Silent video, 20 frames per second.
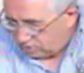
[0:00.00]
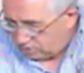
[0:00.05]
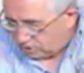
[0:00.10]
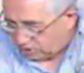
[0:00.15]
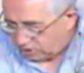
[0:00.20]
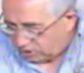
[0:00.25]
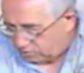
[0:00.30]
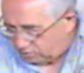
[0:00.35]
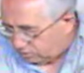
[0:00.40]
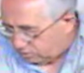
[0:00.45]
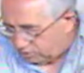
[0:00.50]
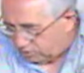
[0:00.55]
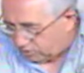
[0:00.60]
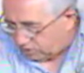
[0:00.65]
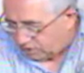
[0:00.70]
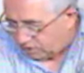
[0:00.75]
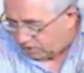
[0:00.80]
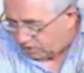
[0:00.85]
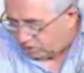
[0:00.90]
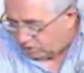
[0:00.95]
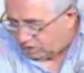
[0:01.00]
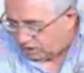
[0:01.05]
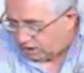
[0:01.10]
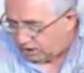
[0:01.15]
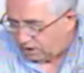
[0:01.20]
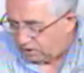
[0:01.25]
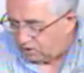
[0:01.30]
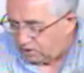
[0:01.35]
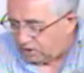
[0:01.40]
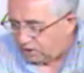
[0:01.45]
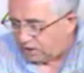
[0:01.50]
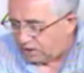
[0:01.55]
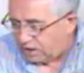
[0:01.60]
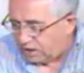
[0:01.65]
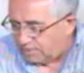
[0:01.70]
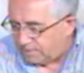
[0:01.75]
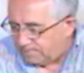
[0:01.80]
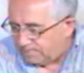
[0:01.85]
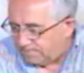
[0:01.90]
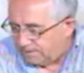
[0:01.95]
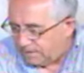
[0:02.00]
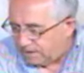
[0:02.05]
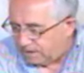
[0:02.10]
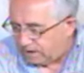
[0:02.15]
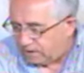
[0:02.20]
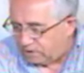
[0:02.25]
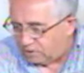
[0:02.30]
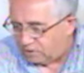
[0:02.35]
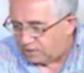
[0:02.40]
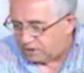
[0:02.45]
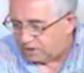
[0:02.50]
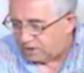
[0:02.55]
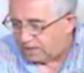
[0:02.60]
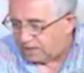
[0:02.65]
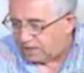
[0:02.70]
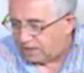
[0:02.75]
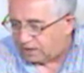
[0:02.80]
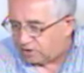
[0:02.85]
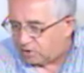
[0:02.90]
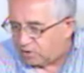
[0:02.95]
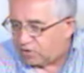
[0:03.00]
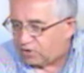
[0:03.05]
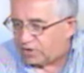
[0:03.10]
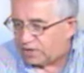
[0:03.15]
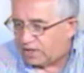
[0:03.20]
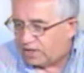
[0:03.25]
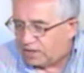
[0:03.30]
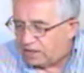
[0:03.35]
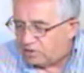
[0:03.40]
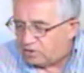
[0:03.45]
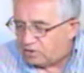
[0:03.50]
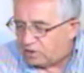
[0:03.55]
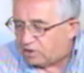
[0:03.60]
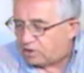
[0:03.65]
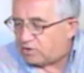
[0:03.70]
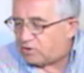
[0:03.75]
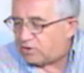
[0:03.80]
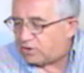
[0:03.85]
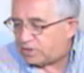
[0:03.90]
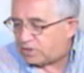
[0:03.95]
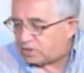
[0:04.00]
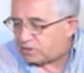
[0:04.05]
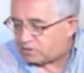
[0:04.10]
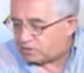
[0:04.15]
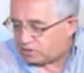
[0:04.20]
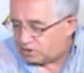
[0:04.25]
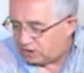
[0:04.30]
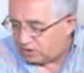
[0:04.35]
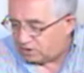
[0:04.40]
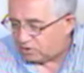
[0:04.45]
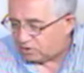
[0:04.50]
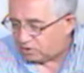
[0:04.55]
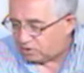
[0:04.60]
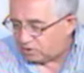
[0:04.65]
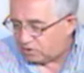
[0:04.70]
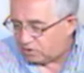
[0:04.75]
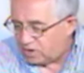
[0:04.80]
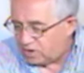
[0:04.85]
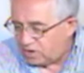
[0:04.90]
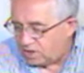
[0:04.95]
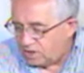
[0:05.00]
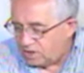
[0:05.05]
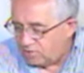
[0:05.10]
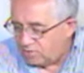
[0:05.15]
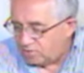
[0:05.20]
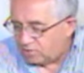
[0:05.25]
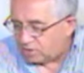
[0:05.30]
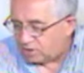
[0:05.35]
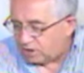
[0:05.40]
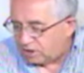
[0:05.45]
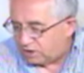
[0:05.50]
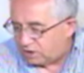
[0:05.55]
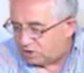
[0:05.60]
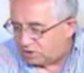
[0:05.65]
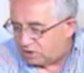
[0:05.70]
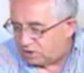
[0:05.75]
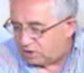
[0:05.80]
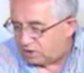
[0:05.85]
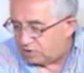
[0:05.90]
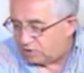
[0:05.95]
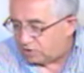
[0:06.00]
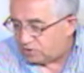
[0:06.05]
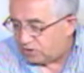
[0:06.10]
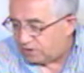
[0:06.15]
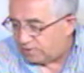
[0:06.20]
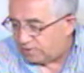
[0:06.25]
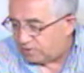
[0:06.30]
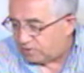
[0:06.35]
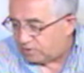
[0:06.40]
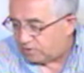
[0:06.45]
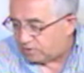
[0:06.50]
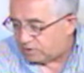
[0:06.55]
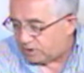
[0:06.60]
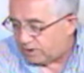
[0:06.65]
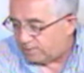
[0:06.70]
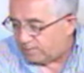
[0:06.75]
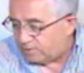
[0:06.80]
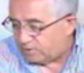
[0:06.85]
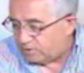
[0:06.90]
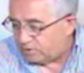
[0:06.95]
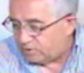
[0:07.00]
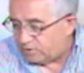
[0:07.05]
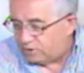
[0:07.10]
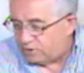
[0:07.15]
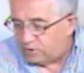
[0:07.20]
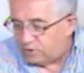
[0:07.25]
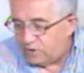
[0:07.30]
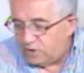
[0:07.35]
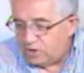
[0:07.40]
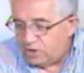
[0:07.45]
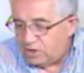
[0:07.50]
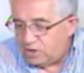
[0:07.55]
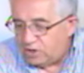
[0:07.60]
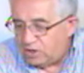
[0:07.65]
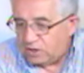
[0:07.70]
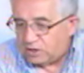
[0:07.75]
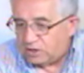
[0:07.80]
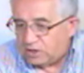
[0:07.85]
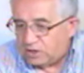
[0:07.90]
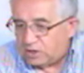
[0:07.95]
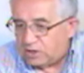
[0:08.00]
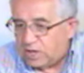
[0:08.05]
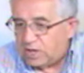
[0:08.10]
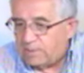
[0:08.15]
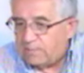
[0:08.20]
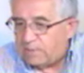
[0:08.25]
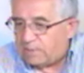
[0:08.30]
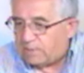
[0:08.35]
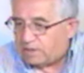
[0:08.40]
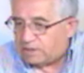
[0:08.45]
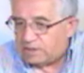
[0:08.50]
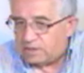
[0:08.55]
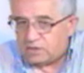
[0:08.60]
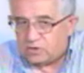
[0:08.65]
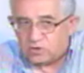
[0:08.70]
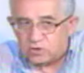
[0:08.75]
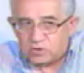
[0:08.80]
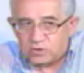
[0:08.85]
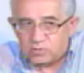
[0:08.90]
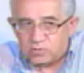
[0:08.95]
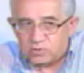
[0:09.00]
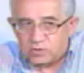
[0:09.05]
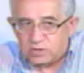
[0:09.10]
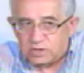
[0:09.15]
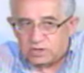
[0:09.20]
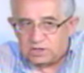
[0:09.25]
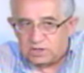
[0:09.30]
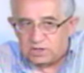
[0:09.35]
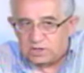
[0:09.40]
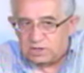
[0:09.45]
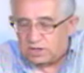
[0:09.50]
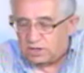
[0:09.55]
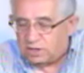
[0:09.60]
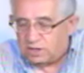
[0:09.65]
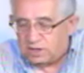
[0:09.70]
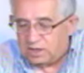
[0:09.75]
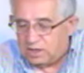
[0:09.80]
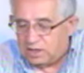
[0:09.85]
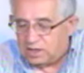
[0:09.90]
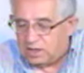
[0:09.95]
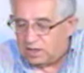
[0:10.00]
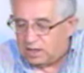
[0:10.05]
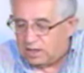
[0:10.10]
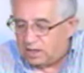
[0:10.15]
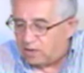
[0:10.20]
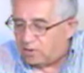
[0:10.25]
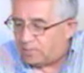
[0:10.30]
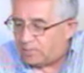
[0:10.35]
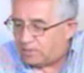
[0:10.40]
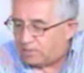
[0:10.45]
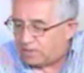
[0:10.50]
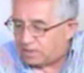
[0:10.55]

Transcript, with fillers: ¿Por qué? Pues porque no tiene lógica y no es nada contra ellos ni contra sus hijos, porque esos hijos tampoco, tampoco dices, ay pobrecitos, pues es que se, eh, lo